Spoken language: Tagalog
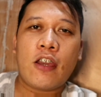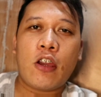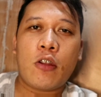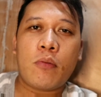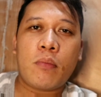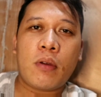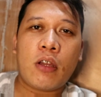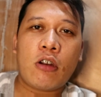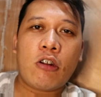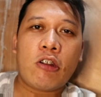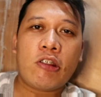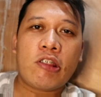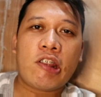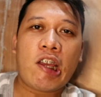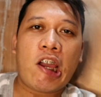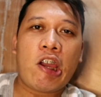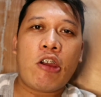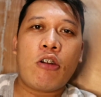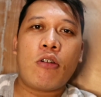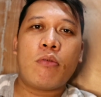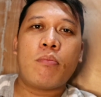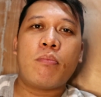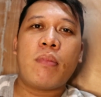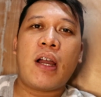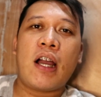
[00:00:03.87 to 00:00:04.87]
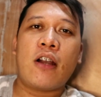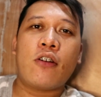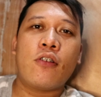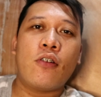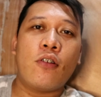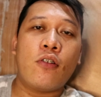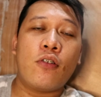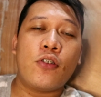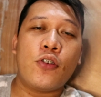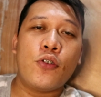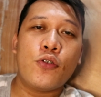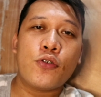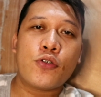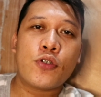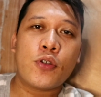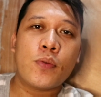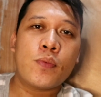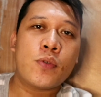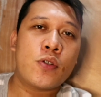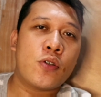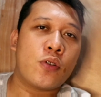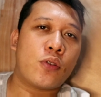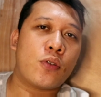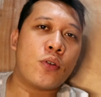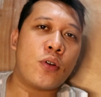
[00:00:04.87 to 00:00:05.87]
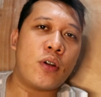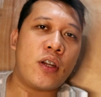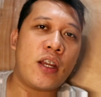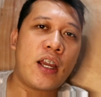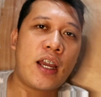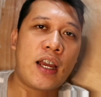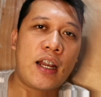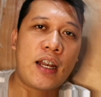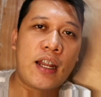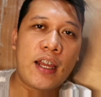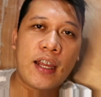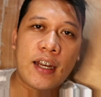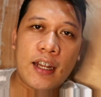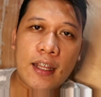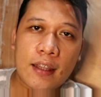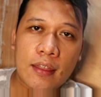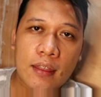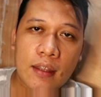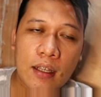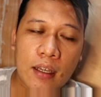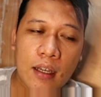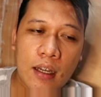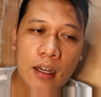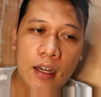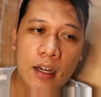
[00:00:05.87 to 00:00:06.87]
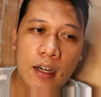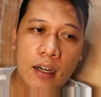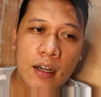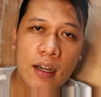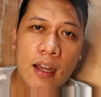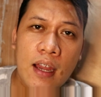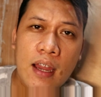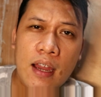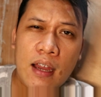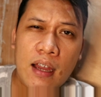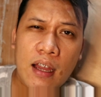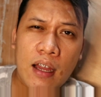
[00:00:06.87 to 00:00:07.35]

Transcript: Ngayon meron tayong bagong YouTube tutorial and at, ang,